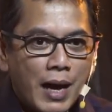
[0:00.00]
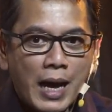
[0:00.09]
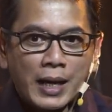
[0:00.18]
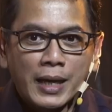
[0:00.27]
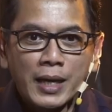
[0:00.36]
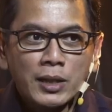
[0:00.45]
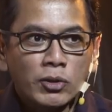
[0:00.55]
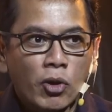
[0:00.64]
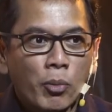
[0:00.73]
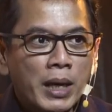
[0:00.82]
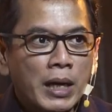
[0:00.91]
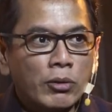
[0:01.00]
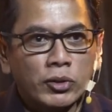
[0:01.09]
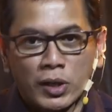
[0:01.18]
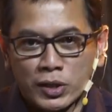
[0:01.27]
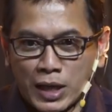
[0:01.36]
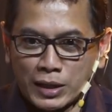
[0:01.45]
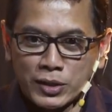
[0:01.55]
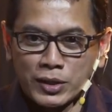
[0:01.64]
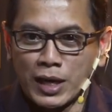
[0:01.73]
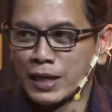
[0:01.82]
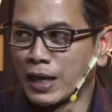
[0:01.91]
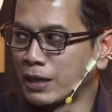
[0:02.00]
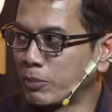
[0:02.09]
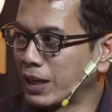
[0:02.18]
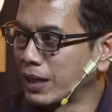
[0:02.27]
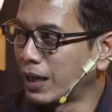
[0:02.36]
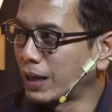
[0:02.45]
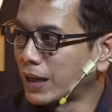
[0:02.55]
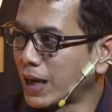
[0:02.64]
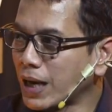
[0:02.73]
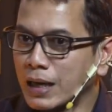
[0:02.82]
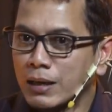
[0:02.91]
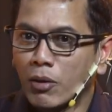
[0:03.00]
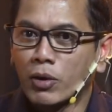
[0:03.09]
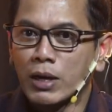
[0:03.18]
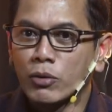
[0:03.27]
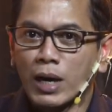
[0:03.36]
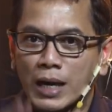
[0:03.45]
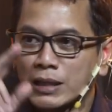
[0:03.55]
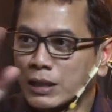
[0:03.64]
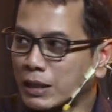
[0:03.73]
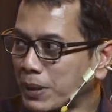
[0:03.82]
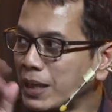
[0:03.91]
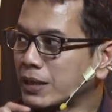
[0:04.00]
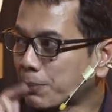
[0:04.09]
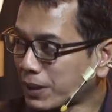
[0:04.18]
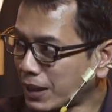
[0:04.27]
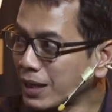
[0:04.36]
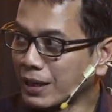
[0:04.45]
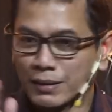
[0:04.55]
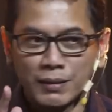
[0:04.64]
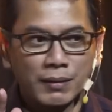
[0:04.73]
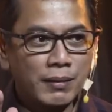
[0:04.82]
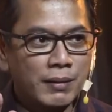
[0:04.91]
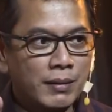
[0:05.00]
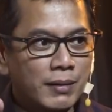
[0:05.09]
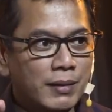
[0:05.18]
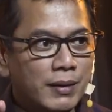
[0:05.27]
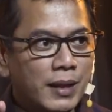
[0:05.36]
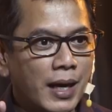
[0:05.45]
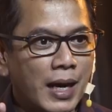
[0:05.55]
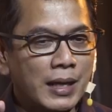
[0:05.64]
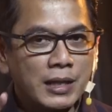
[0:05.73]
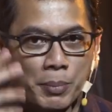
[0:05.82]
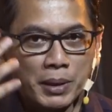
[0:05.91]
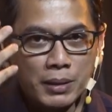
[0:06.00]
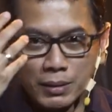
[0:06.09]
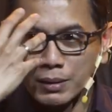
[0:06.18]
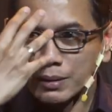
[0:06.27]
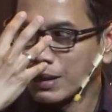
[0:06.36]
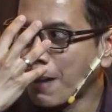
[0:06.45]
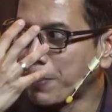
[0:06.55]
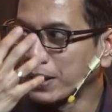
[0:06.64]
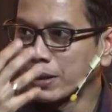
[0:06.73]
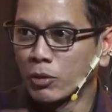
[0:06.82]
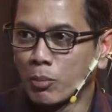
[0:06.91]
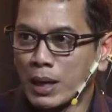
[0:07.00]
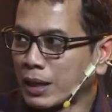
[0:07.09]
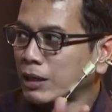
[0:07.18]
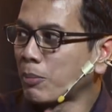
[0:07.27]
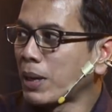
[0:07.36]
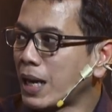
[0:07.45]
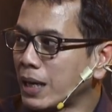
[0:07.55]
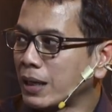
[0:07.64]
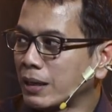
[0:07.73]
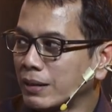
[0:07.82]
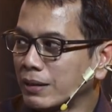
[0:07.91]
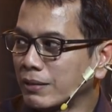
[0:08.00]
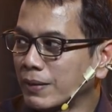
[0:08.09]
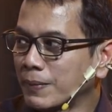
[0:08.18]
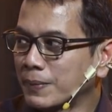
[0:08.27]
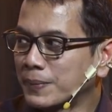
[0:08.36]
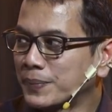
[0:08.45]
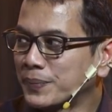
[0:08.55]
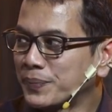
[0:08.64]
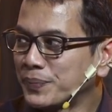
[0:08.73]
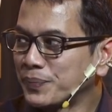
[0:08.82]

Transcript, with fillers: akhirnya stroberi itu terserah terserah dia aja bikin harga dan orang juga akan tetap cepat ingat hmm. ya kan cepat dapat itu marketnya beda nih gitu. di antara tales ada